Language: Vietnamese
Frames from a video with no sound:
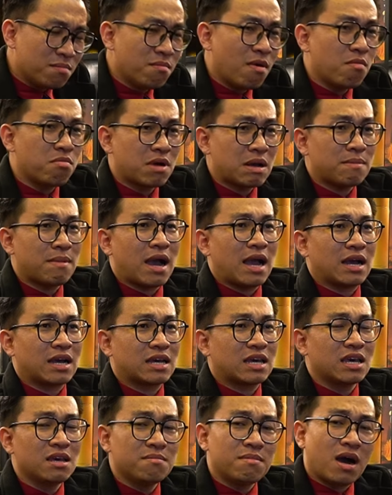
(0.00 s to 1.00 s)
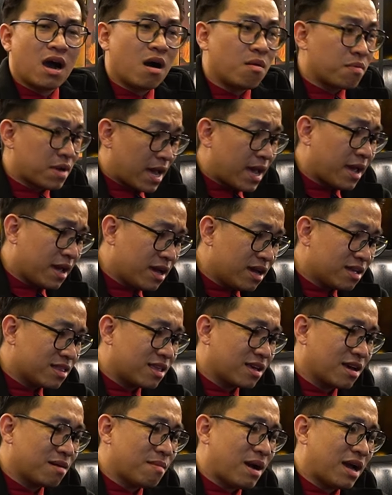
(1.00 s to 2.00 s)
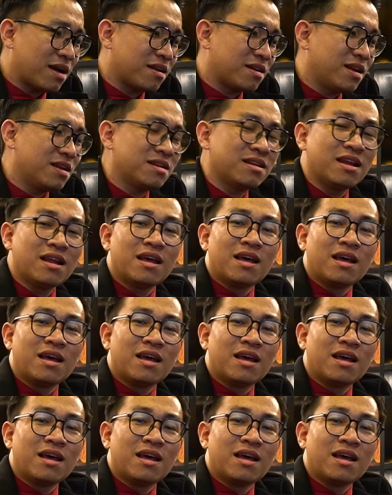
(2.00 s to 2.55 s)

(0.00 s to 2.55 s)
mong các bạn khi mà học nghề á, thì các bạn nên